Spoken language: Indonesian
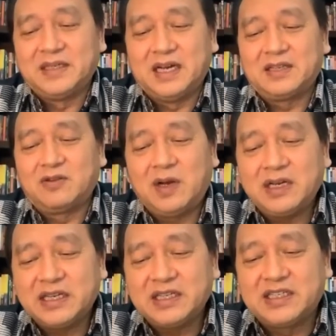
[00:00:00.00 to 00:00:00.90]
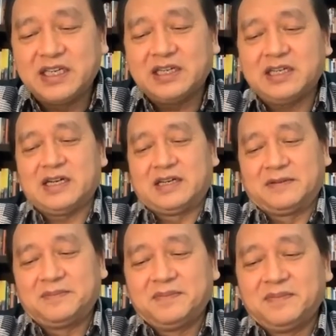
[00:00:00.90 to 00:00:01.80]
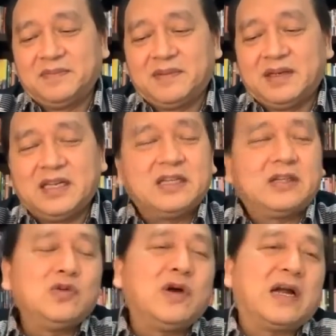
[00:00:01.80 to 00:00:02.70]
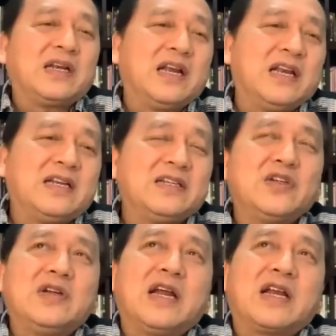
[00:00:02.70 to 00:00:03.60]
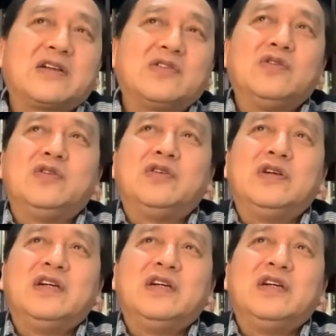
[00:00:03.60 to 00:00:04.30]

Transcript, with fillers: Ya, Tuhan izinkan. Itu adalah saudaraku